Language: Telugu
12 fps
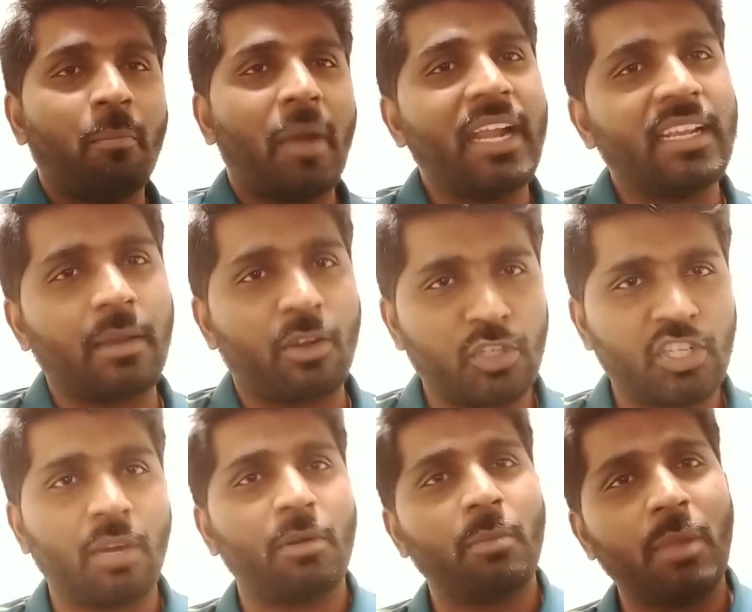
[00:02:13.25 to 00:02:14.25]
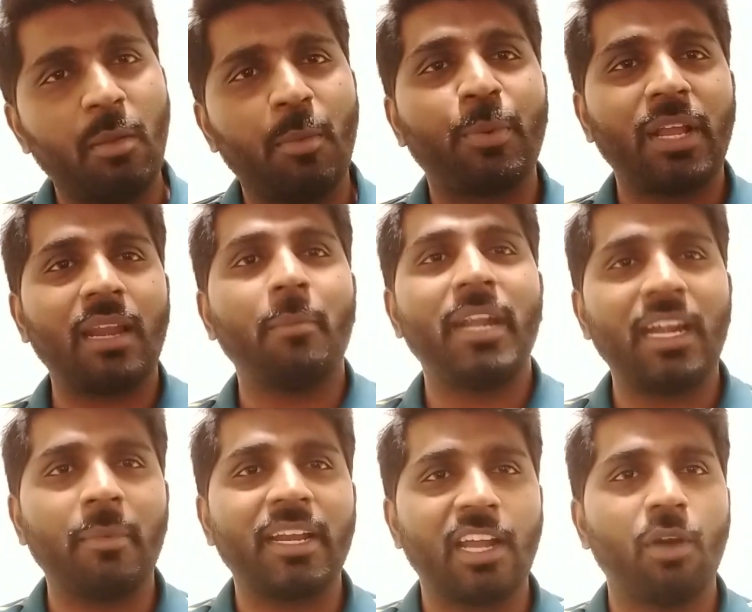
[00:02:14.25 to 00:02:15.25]
బయటకు వచ్చినప్పుడు మేము ఎప్పుడైనా
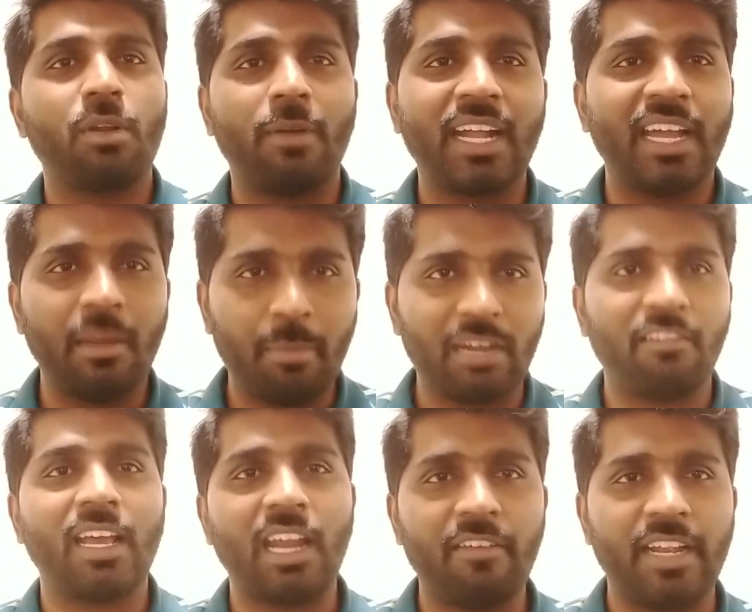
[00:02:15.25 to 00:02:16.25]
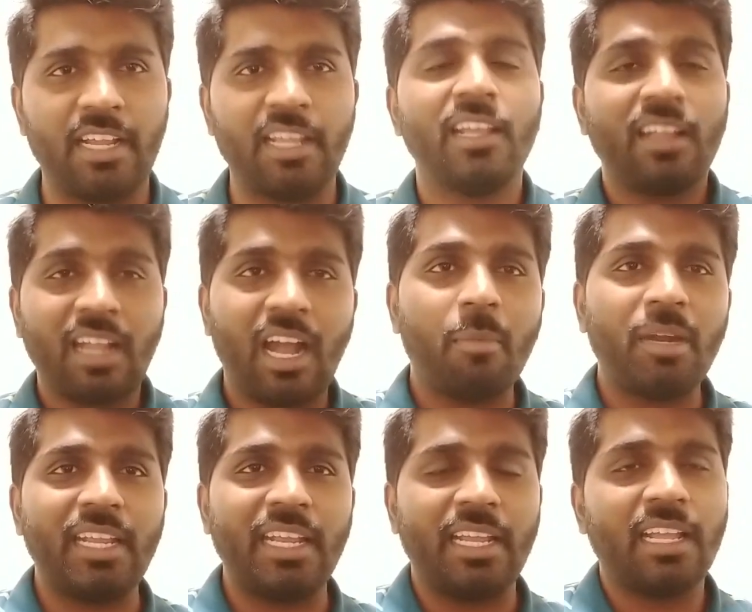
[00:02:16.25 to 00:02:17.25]
మేడం అని గౌరవంగానే పిలవాలి ఆవిడని
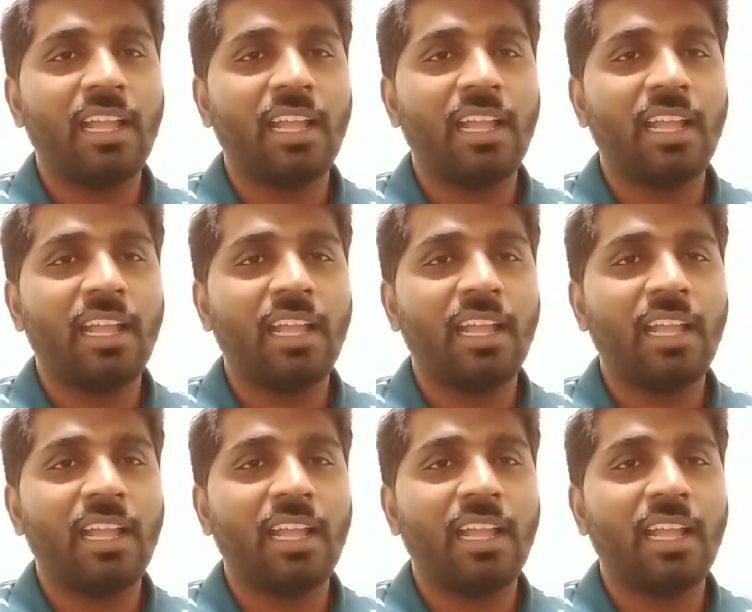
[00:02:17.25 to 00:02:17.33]
కాబట్టి